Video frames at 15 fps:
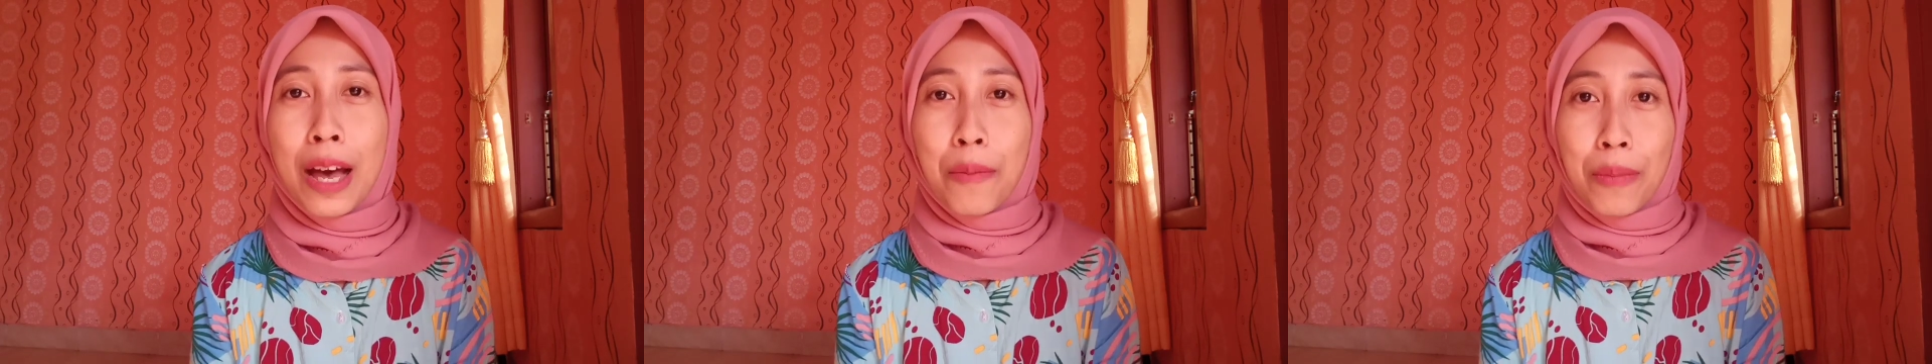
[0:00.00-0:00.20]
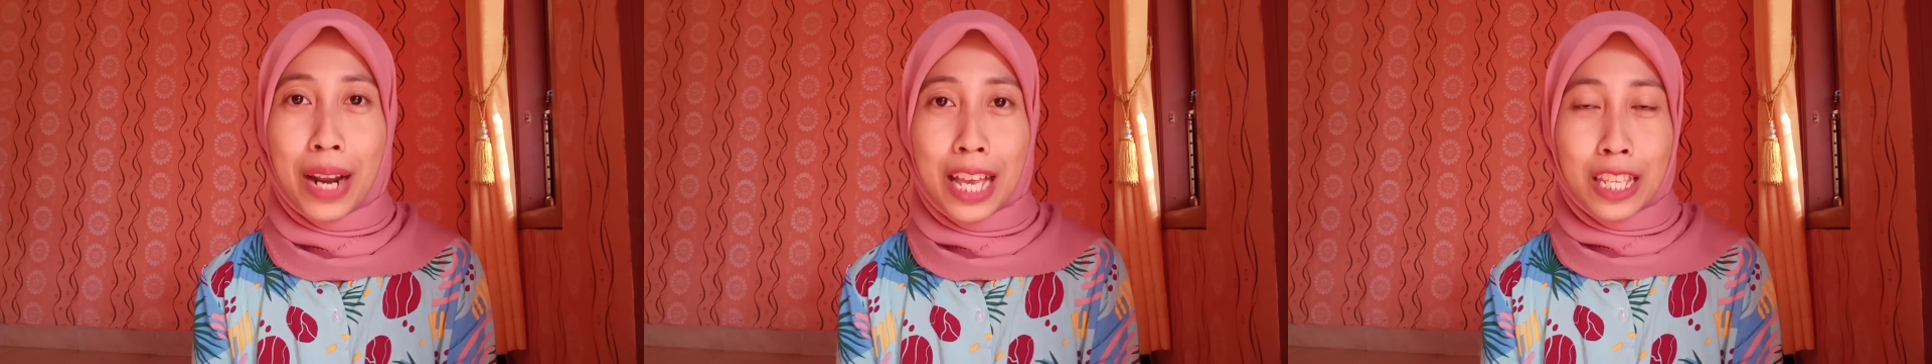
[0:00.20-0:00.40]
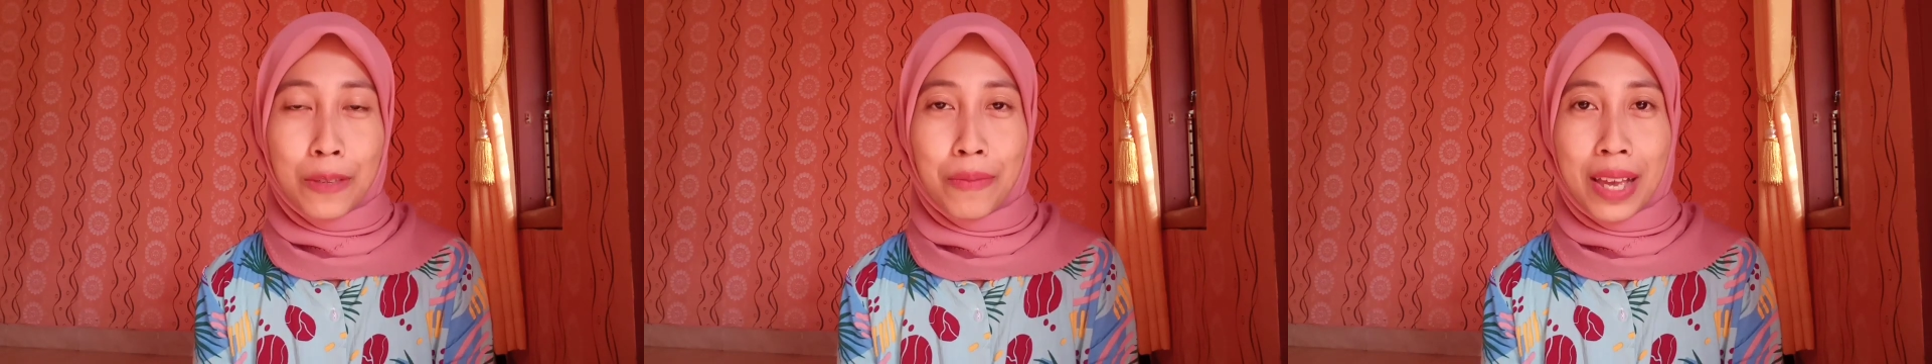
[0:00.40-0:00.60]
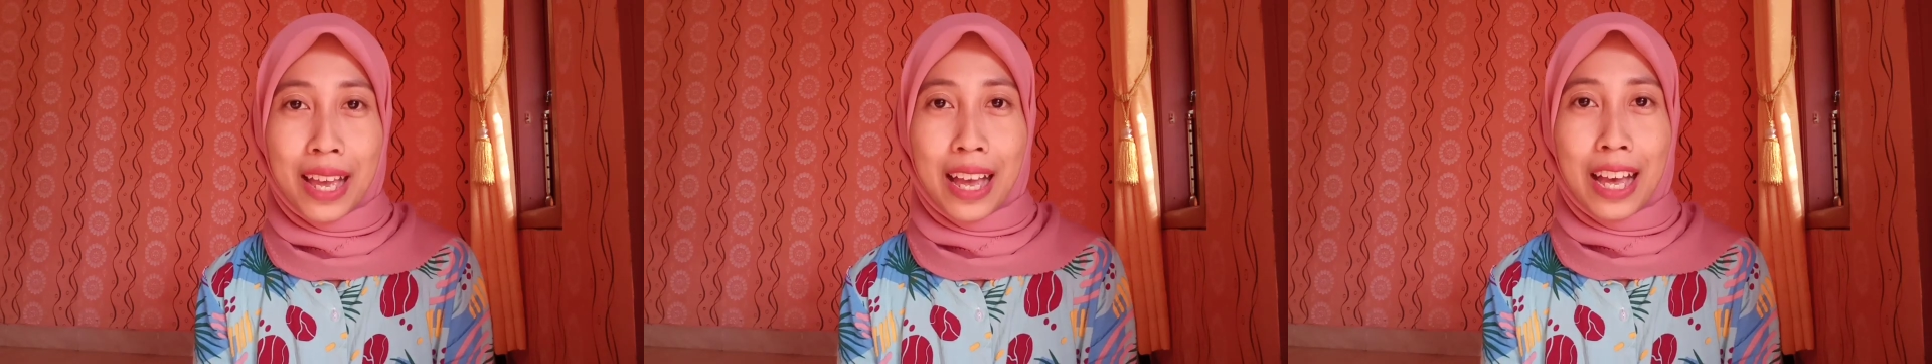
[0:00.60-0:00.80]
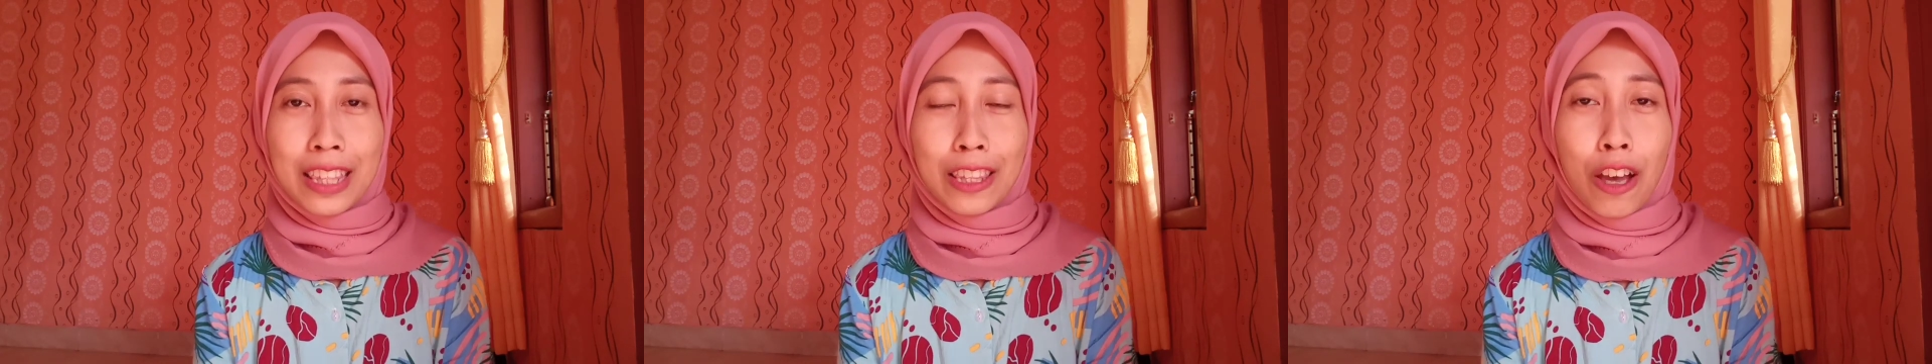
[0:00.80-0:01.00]

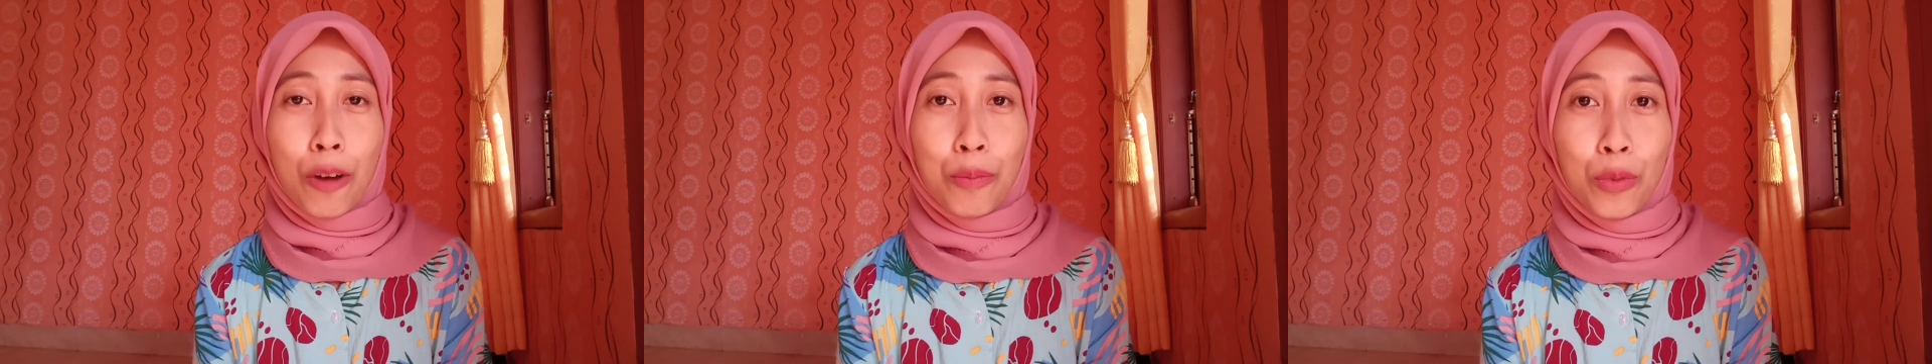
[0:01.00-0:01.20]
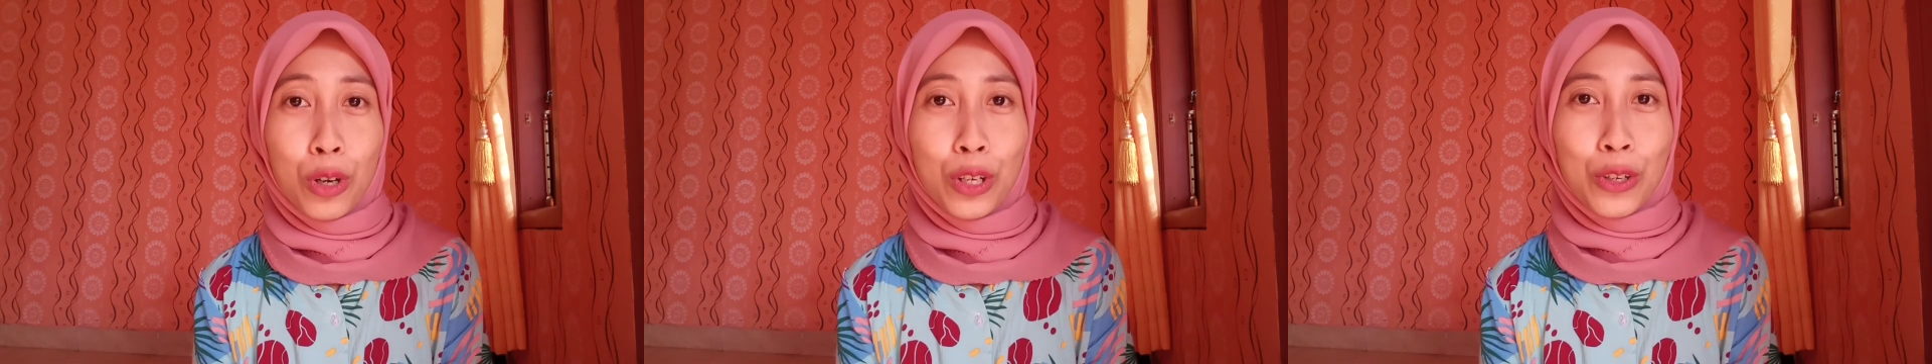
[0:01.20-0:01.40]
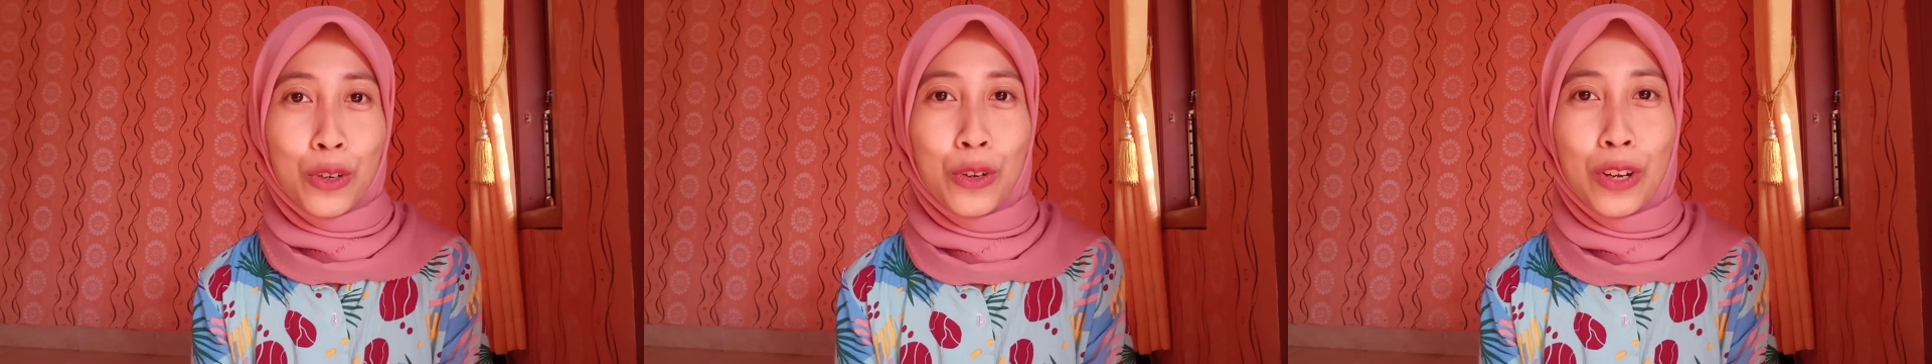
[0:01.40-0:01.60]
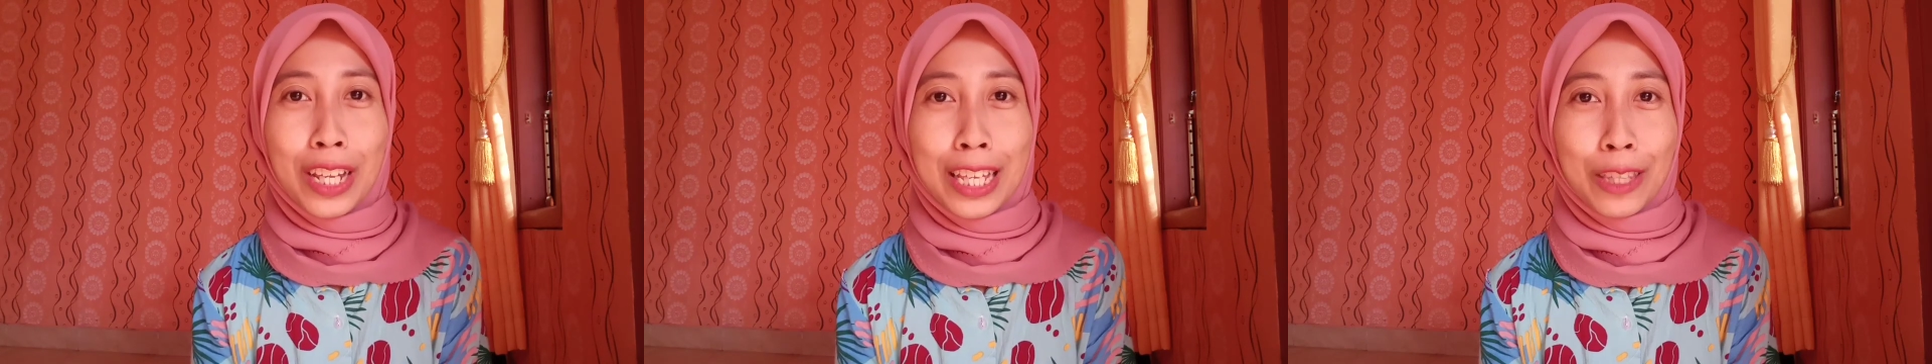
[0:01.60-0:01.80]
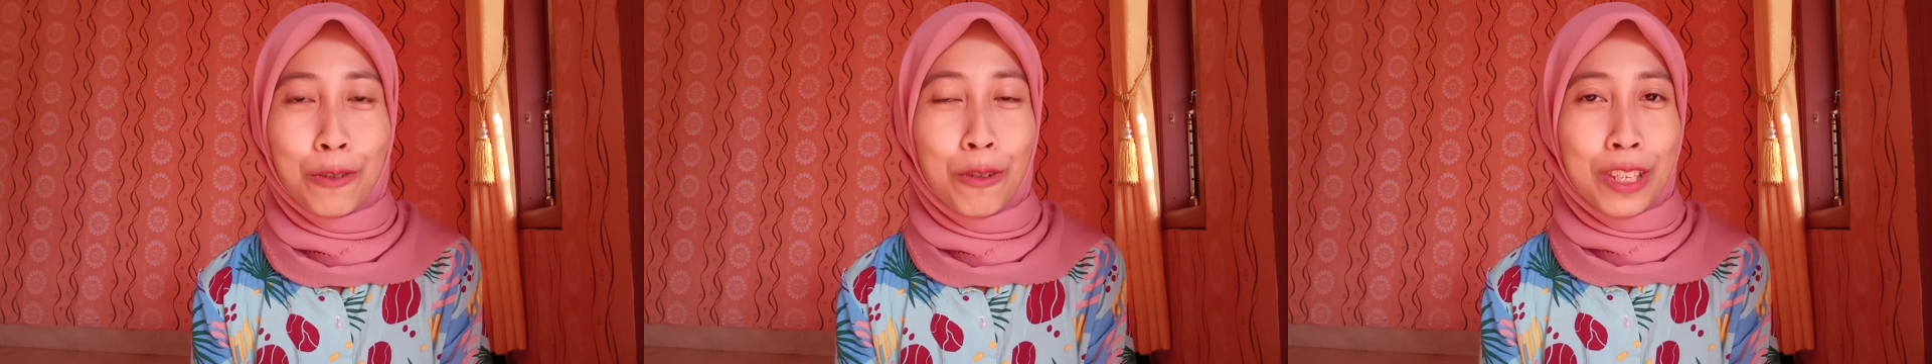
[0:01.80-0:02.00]
Melasma ataupun
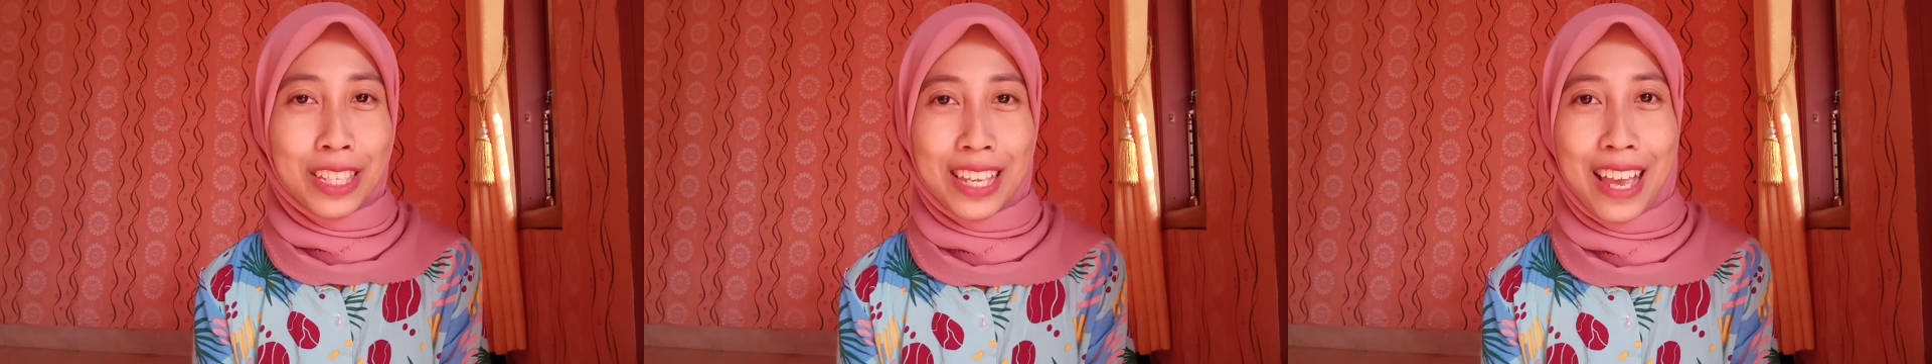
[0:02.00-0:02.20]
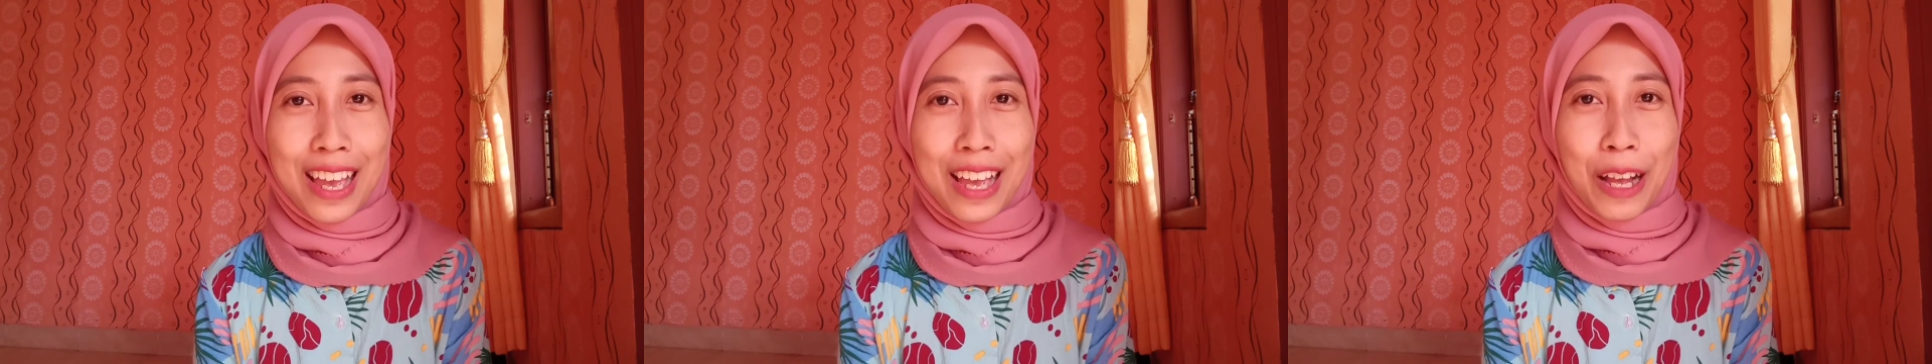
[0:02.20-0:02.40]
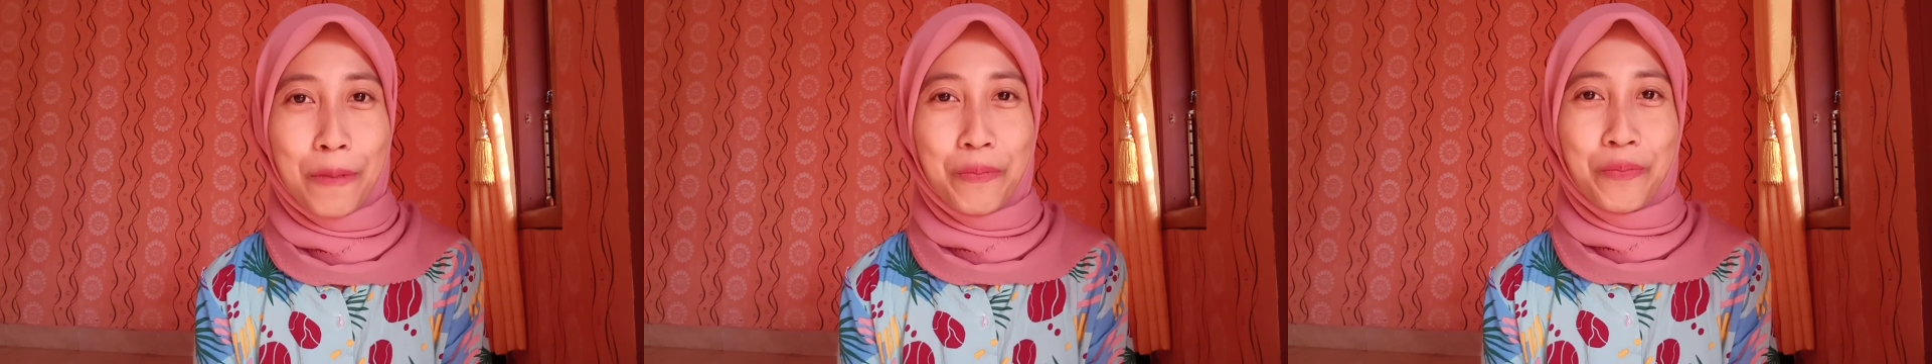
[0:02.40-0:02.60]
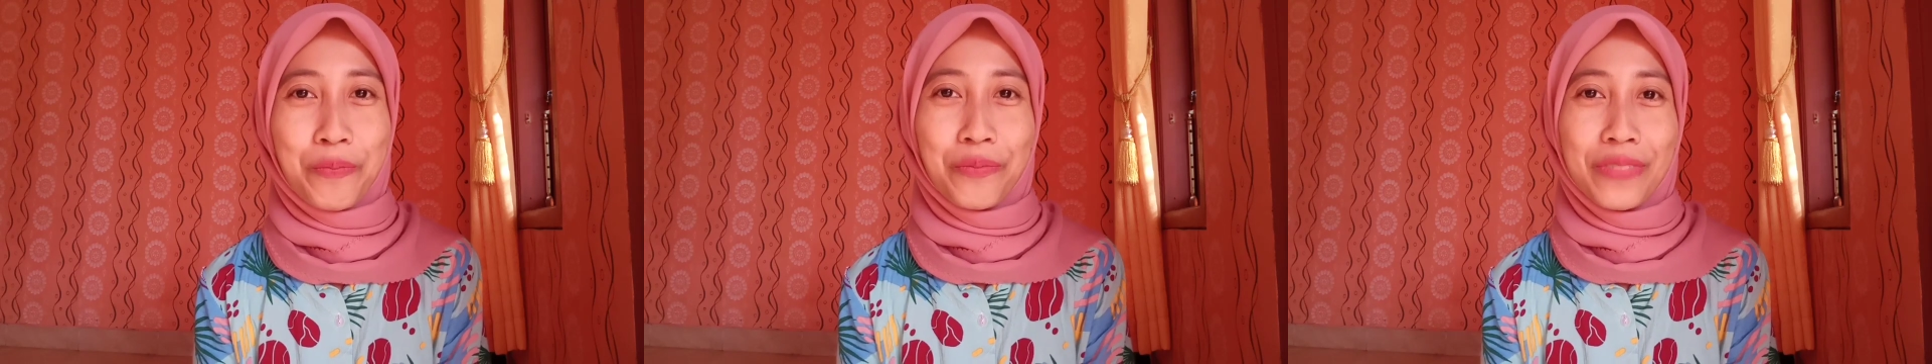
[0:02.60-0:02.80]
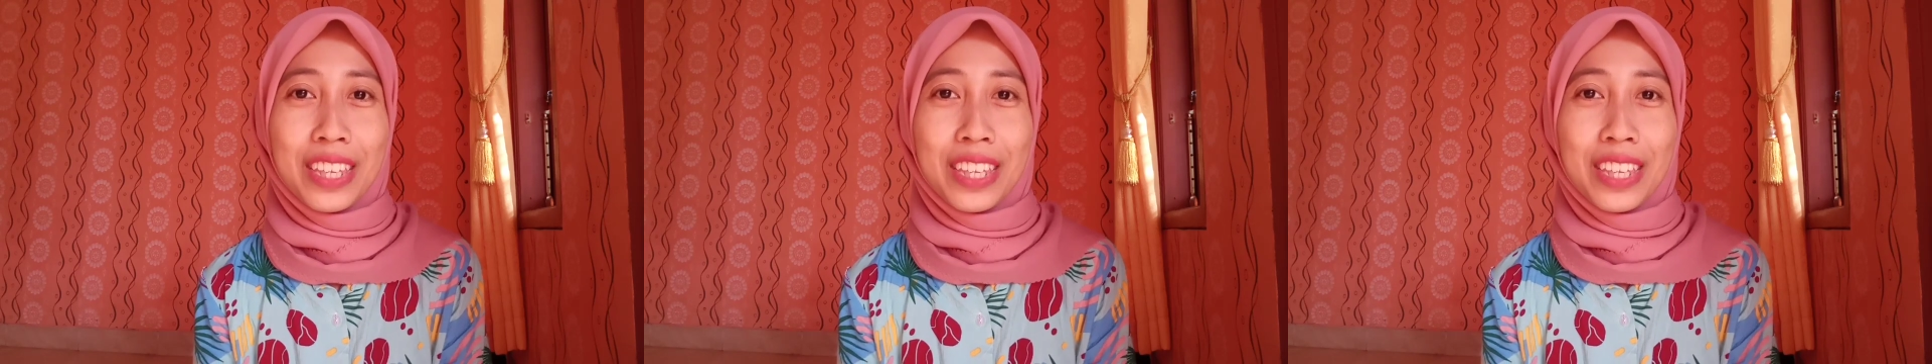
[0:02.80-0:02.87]
kulit kusam